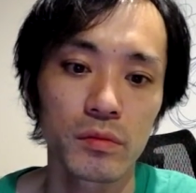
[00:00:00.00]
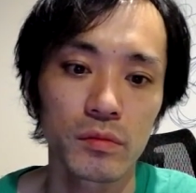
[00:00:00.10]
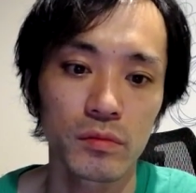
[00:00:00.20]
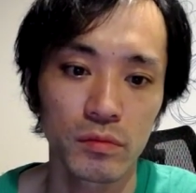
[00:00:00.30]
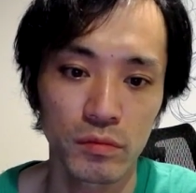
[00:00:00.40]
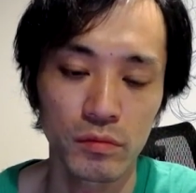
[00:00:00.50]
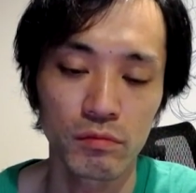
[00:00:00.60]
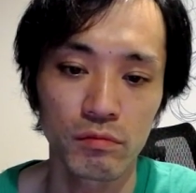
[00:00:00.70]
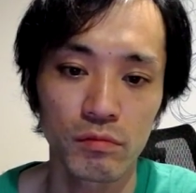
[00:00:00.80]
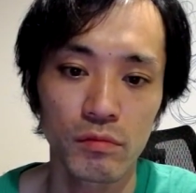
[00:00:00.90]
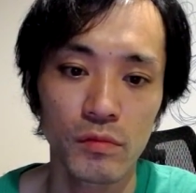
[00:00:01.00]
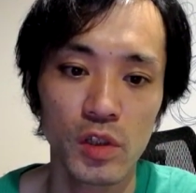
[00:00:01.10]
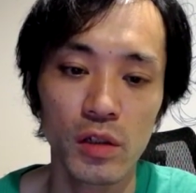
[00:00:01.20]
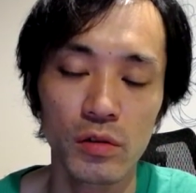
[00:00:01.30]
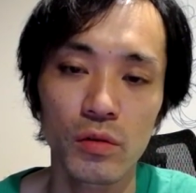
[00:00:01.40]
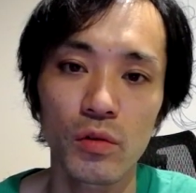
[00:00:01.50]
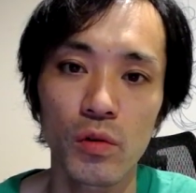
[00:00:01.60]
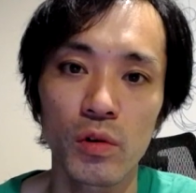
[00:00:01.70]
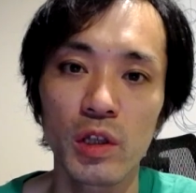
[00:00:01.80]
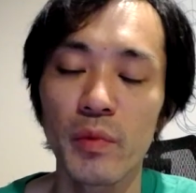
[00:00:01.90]
うんじゃあそ
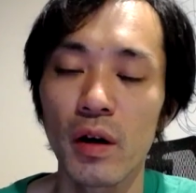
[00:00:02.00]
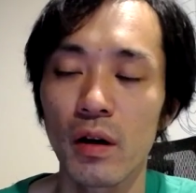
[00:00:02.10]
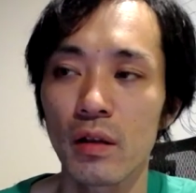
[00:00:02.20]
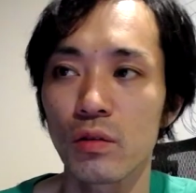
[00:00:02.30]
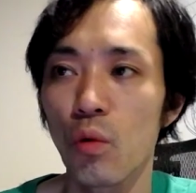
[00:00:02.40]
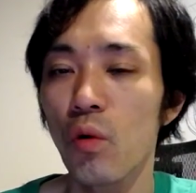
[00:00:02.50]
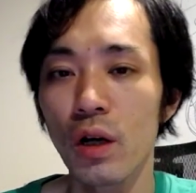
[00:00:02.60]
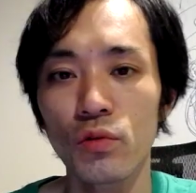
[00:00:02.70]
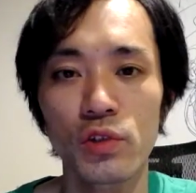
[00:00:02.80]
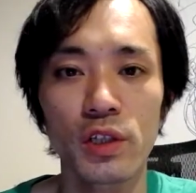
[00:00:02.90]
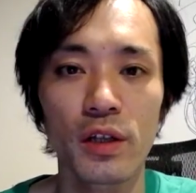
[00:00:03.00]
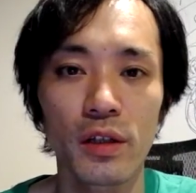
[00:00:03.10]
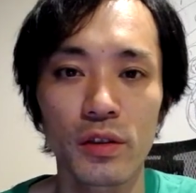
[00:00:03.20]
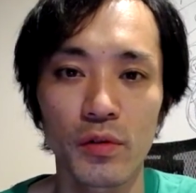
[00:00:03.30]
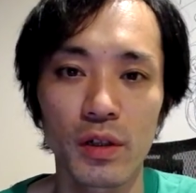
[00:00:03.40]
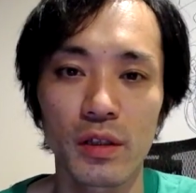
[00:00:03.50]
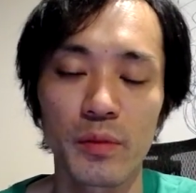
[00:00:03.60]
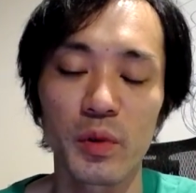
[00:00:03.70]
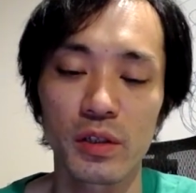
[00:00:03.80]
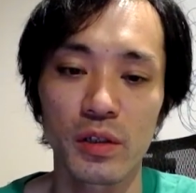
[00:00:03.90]
の今動画の時代だって言われて
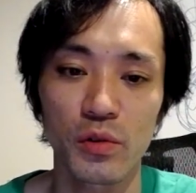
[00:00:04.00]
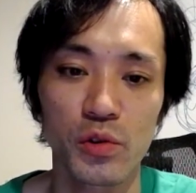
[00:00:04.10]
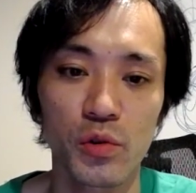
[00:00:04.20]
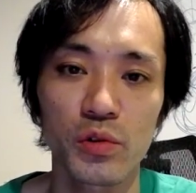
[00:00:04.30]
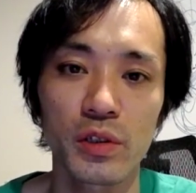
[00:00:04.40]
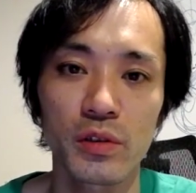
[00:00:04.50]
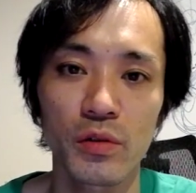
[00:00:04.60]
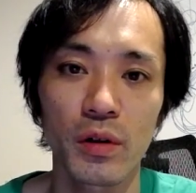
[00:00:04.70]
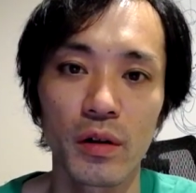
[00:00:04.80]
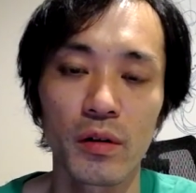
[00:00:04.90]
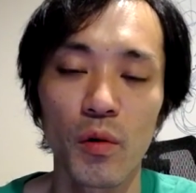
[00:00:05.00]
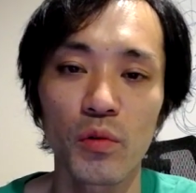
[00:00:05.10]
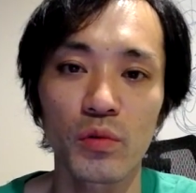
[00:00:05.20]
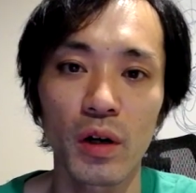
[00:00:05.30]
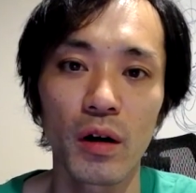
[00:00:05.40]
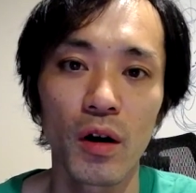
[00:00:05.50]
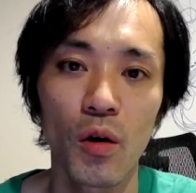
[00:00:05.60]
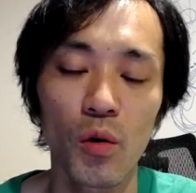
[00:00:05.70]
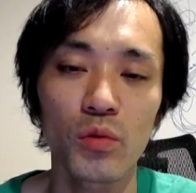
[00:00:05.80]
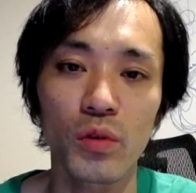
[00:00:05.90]
ますけど小説とか本とか
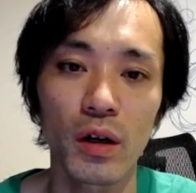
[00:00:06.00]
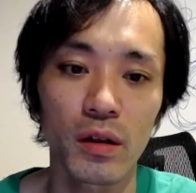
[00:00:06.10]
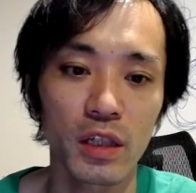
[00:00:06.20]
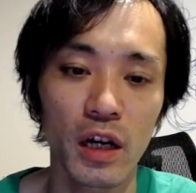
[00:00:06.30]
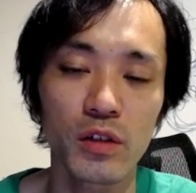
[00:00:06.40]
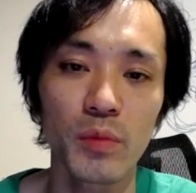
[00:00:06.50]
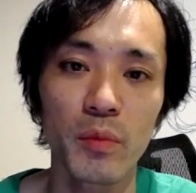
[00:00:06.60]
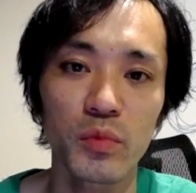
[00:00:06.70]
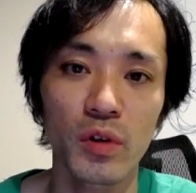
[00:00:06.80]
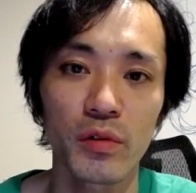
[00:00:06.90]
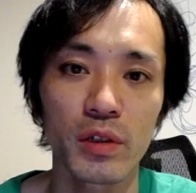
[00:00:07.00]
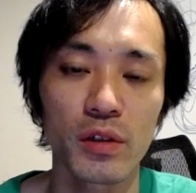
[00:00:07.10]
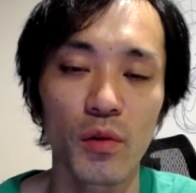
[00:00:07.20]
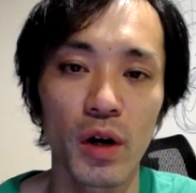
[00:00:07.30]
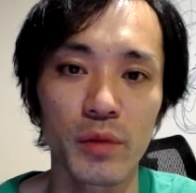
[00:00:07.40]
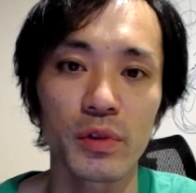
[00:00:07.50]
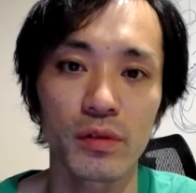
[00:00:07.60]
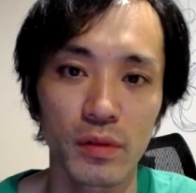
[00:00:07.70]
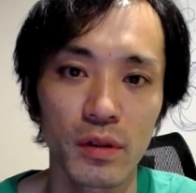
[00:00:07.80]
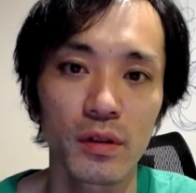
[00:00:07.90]
本とか100万部とか売れてる本あります
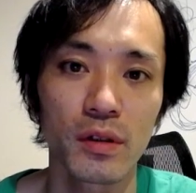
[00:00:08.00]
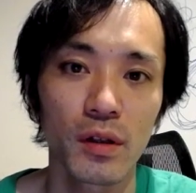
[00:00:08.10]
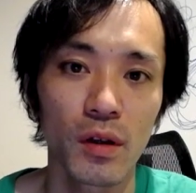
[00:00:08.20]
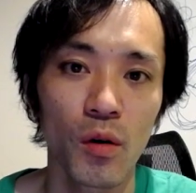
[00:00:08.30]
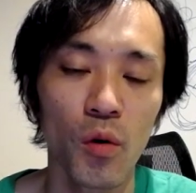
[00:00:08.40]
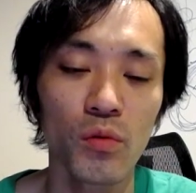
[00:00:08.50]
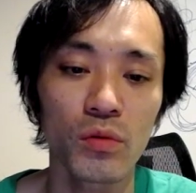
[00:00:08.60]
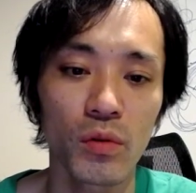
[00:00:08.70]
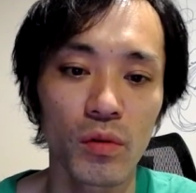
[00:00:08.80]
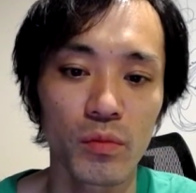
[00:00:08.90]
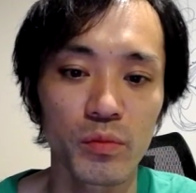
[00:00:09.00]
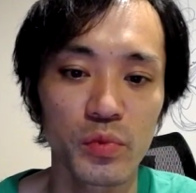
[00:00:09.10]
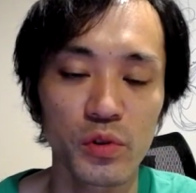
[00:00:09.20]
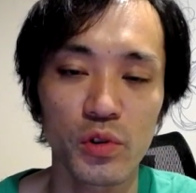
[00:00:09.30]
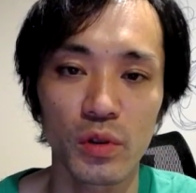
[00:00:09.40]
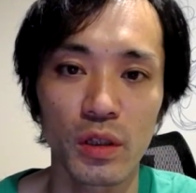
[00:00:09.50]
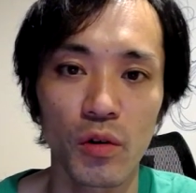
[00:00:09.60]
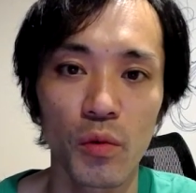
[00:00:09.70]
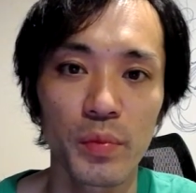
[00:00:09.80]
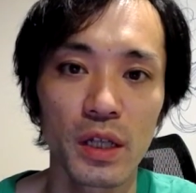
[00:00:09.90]
よね本の文章って
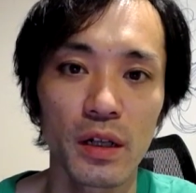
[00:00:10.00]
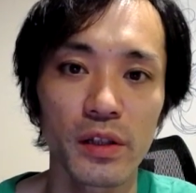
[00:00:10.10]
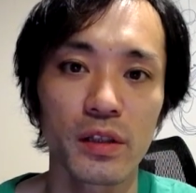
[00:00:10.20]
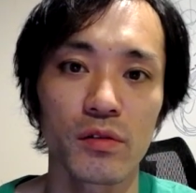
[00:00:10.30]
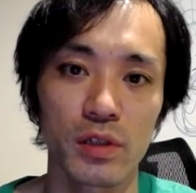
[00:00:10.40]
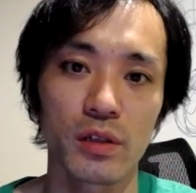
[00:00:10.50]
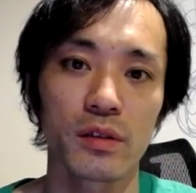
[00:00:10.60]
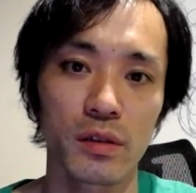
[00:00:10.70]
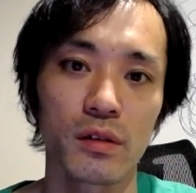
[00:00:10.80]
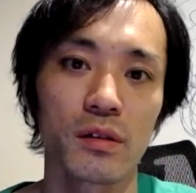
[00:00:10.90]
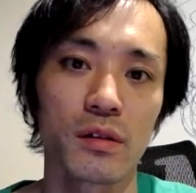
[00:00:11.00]
コピーライティングじゃないですか、